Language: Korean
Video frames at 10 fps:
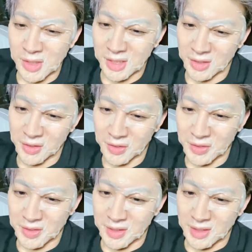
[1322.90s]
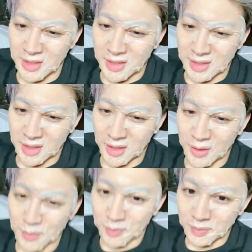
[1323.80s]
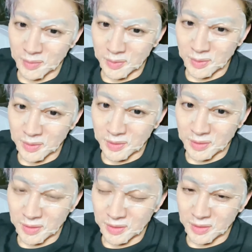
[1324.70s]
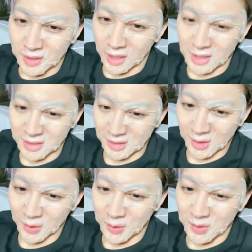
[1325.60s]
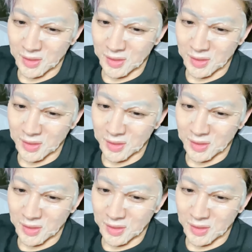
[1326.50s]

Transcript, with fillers: 거지 이거 네 강의 들으세요